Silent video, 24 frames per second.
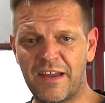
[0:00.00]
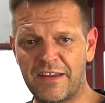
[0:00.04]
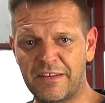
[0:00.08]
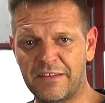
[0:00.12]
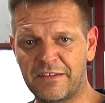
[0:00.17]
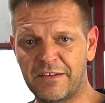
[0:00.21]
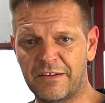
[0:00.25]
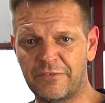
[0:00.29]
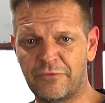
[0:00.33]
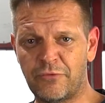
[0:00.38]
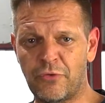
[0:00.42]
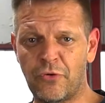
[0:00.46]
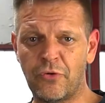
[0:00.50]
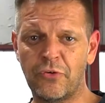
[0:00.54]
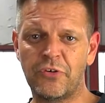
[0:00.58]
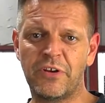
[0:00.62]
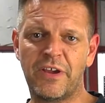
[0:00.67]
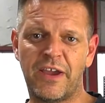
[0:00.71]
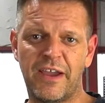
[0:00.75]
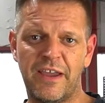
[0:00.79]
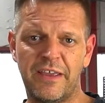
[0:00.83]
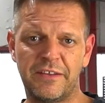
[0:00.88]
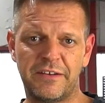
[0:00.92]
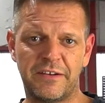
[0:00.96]
eine nach
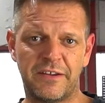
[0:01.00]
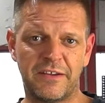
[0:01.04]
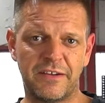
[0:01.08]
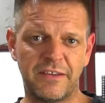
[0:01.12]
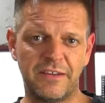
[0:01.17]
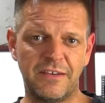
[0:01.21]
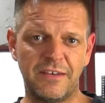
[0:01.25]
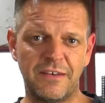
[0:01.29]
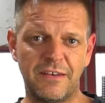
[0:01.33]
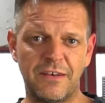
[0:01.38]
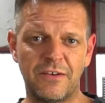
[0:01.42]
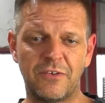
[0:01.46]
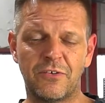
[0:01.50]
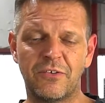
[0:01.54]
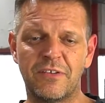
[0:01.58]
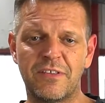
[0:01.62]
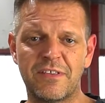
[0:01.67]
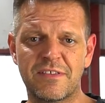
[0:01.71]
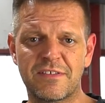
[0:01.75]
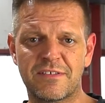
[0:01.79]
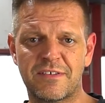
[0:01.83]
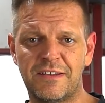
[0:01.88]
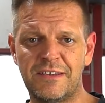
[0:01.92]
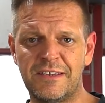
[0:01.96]
vorne, eine nach hinten noch
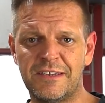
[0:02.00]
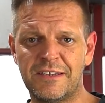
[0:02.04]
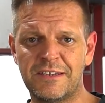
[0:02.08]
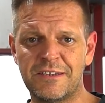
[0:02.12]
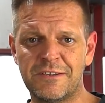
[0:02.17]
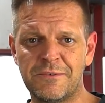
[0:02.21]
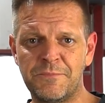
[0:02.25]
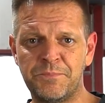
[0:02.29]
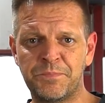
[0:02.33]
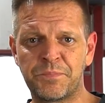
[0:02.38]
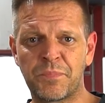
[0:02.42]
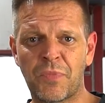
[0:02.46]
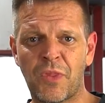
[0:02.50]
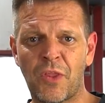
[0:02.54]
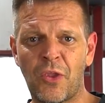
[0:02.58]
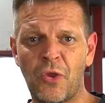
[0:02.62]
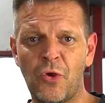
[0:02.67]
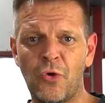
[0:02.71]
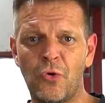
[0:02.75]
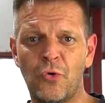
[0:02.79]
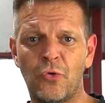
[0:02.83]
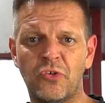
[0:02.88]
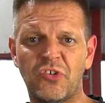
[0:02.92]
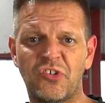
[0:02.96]
installiert
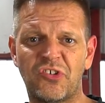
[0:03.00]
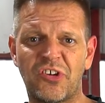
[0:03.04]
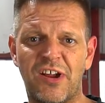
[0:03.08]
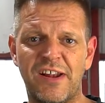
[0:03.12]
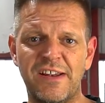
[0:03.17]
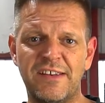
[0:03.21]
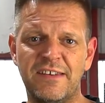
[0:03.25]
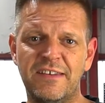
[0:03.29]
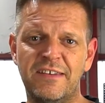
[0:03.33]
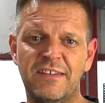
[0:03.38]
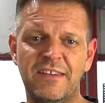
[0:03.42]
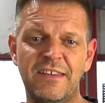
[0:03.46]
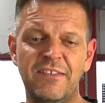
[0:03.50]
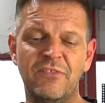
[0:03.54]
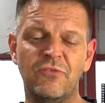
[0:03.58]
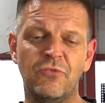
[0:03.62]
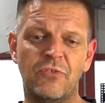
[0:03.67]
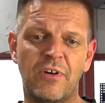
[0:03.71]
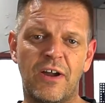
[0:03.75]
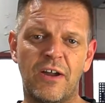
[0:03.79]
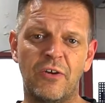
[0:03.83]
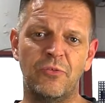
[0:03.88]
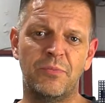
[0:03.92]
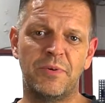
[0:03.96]
und schalten die
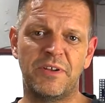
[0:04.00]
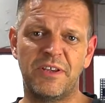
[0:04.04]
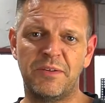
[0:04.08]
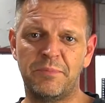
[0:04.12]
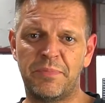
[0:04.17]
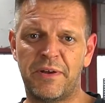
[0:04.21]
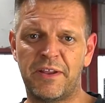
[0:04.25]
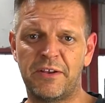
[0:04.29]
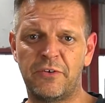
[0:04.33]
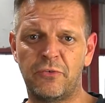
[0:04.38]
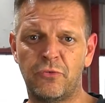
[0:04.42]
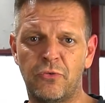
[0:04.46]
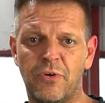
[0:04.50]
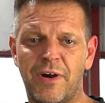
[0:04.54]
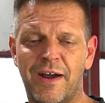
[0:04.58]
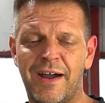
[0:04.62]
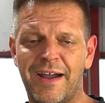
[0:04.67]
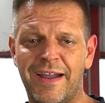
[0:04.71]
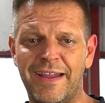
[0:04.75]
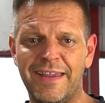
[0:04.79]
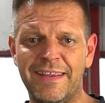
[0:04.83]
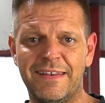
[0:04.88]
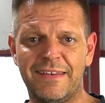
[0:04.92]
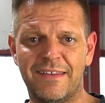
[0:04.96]
sogar über die Pandora
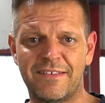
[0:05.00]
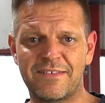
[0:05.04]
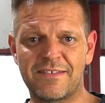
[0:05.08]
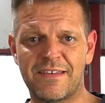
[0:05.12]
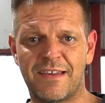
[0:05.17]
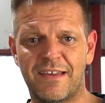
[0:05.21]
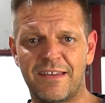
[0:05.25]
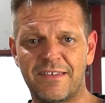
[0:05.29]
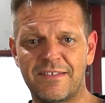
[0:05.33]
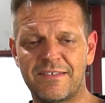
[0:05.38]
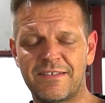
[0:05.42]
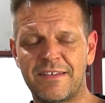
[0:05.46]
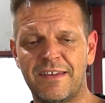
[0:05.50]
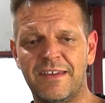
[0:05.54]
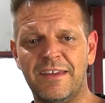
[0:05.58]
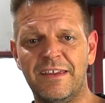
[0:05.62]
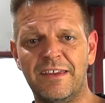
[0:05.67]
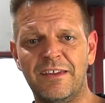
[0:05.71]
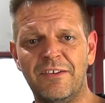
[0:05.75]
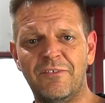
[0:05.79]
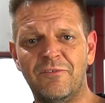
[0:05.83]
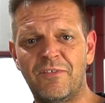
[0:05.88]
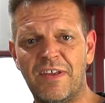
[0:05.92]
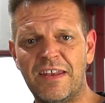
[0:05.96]
ein. Das heißt,
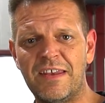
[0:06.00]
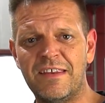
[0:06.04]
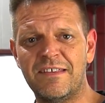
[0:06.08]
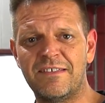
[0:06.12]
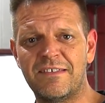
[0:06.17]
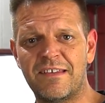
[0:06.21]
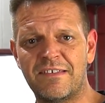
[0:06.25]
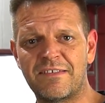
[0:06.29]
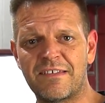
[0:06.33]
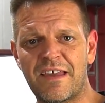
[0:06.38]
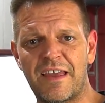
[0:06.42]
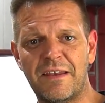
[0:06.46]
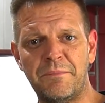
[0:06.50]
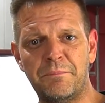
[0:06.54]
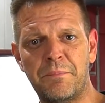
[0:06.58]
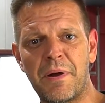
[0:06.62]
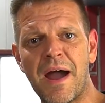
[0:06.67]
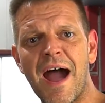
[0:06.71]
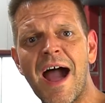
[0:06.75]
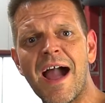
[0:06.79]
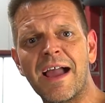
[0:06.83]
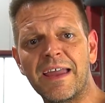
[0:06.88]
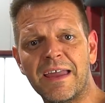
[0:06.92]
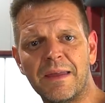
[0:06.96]
wenn es jetzt einen
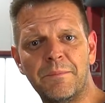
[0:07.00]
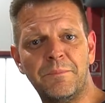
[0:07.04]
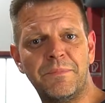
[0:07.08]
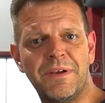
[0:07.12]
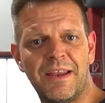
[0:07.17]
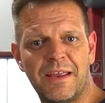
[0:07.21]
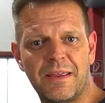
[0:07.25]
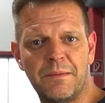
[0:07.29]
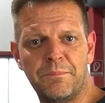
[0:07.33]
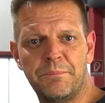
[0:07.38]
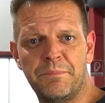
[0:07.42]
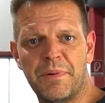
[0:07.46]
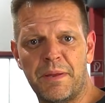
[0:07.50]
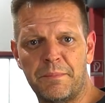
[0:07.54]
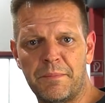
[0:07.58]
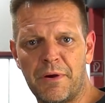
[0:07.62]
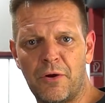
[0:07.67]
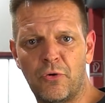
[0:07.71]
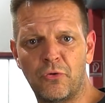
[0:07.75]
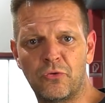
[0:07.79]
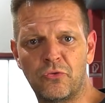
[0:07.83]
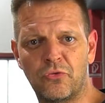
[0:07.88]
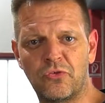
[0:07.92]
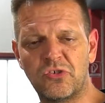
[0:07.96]
Parkrempler gibt beim
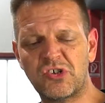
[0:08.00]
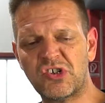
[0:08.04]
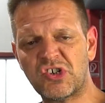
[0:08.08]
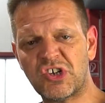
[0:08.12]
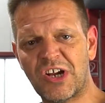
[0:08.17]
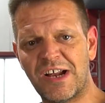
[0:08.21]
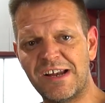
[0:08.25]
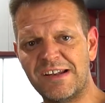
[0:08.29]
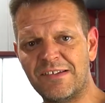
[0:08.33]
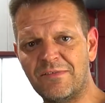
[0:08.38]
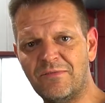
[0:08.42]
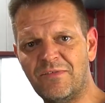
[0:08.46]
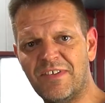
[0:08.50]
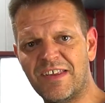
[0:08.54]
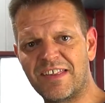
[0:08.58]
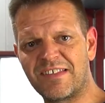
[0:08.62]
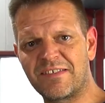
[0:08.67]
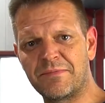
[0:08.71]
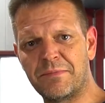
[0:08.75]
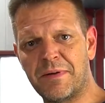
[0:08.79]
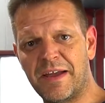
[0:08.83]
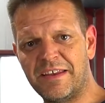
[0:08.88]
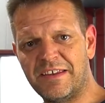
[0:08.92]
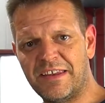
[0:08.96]
Auto, schalten wir
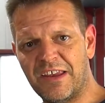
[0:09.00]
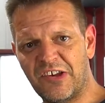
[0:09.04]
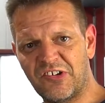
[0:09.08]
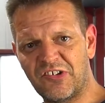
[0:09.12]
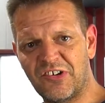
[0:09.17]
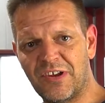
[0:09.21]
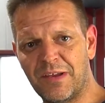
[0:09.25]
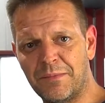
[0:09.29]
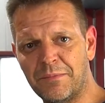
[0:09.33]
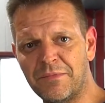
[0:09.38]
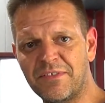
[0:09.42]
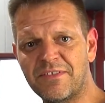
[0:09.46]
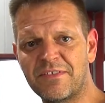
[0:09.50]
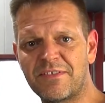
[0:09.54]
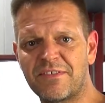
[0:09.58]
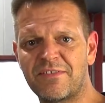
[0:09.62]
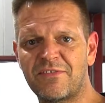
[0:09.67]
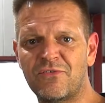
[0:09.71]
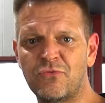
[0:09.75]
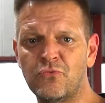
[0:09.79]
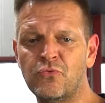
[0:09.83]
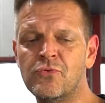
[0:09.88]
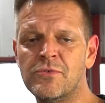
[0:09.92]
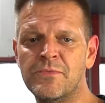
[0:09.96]
zwei Dashcams
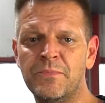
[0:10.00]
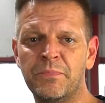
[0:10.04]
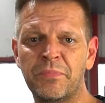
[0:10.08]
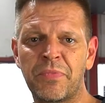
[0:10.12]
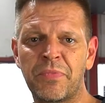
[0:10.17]
zu,